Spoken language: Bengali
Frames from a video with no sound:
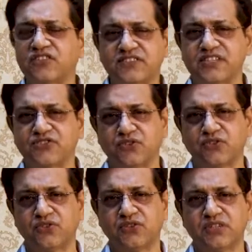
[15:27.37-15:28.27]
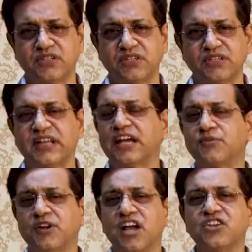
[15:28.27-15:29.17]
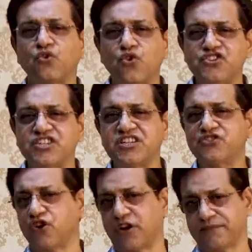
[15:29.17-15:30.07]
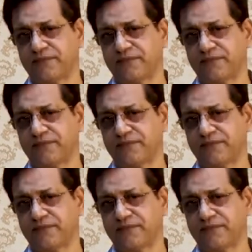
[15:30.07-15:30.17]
সংশ্লেষের জন্য তাকে বলা হয় কৈশিক জল